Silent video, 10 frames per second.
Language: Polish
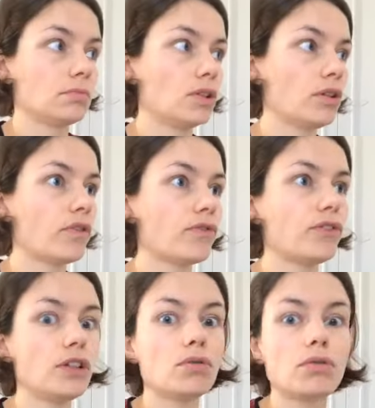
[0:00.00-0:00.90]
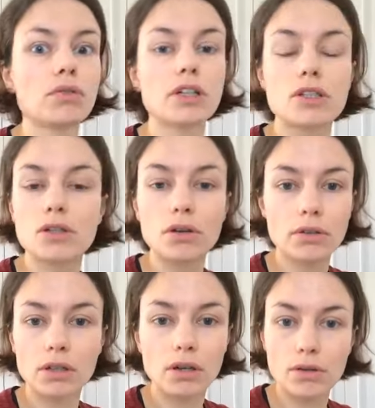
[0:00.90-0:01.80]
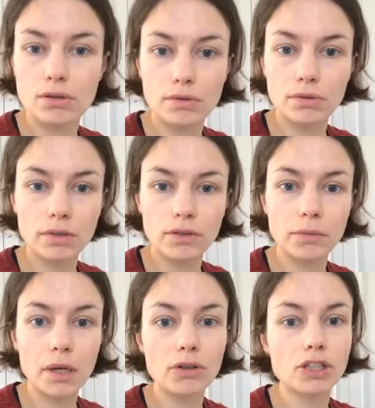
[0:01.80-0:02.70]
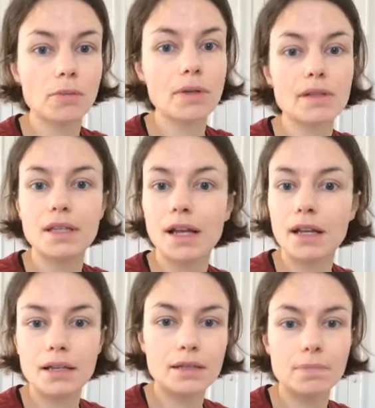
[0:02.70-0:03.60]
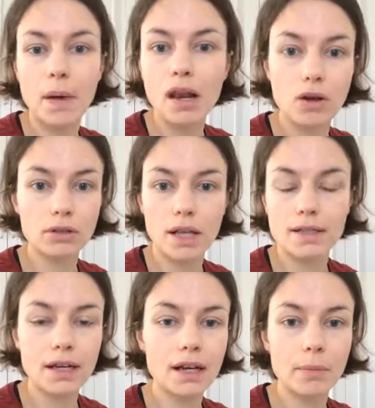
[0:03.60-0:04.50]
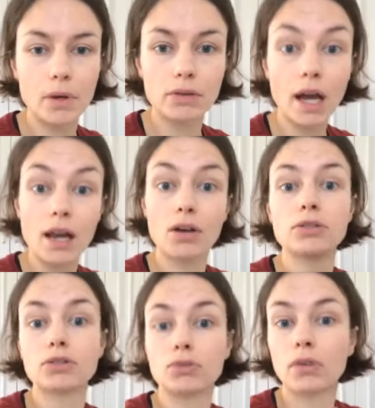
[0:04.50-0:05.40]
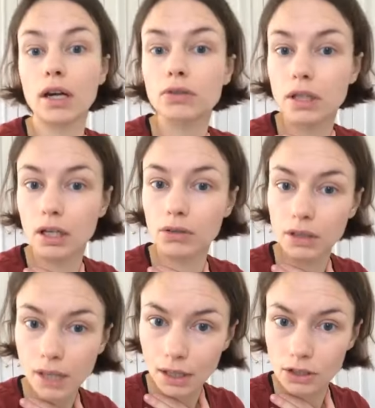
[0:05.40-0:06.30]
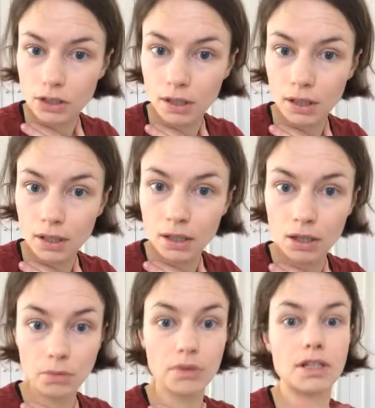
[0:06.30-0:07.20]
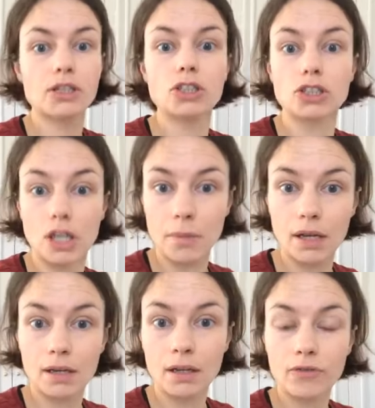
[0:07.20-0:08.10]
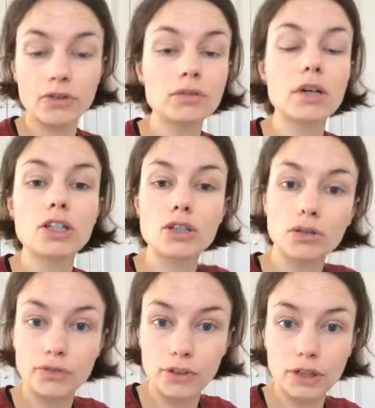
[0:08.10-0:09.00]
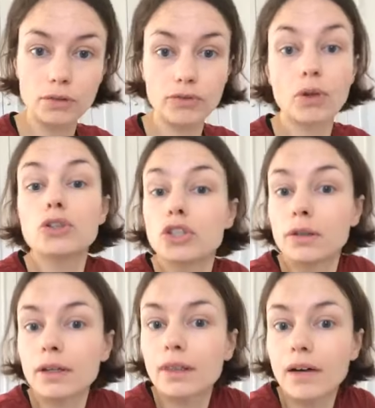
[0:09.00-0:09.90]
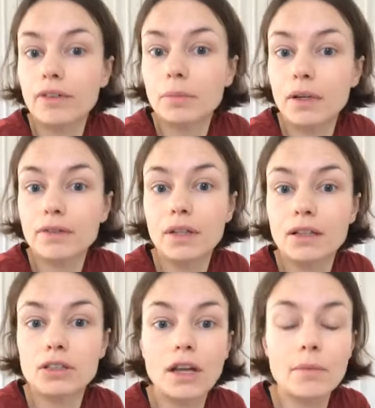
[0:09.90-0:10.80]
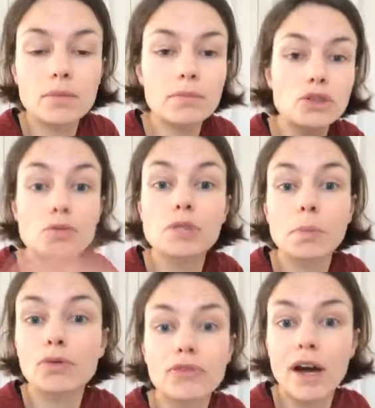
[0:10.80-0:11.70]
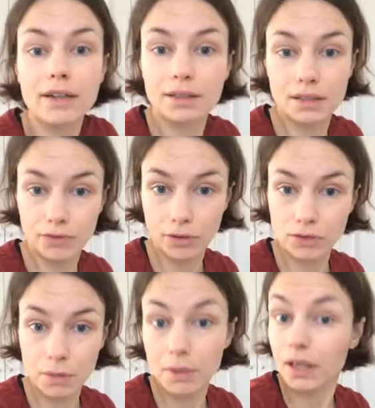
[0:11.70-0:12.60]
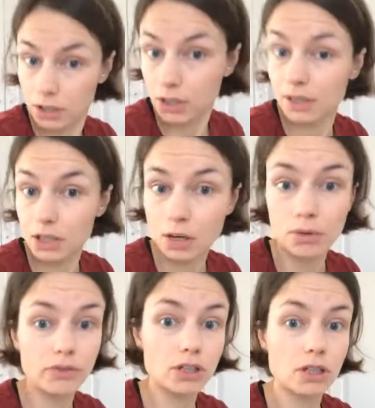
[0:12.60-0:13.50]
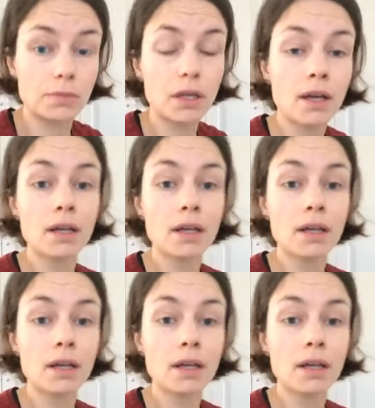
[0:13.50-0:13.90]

no nie wiem, w wyniku historii, losu, nie wiem, jego ziemia została spalona, zagrabiona, ale on tytułu jako takiego nie traci. On mógł stracić ziemię w wyniku jakichś konfliktów, rodzinnych nawet, prawda? Nie wiem, ktoś przepił w kartę swoją ziemię, tak się zdarzało, wierzcie mi.